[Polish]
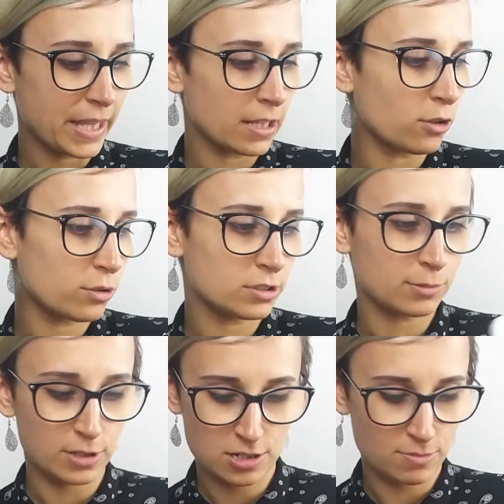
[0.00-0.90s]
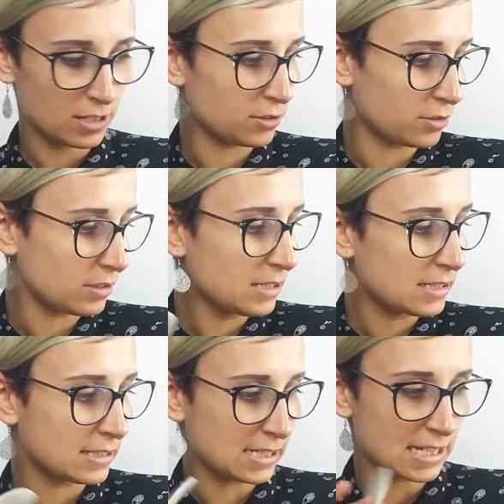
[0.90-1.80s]
No, zobaczymy, jak to
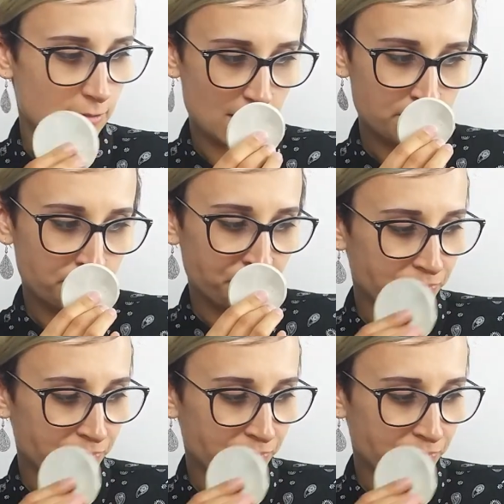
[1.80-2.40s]
zadziała.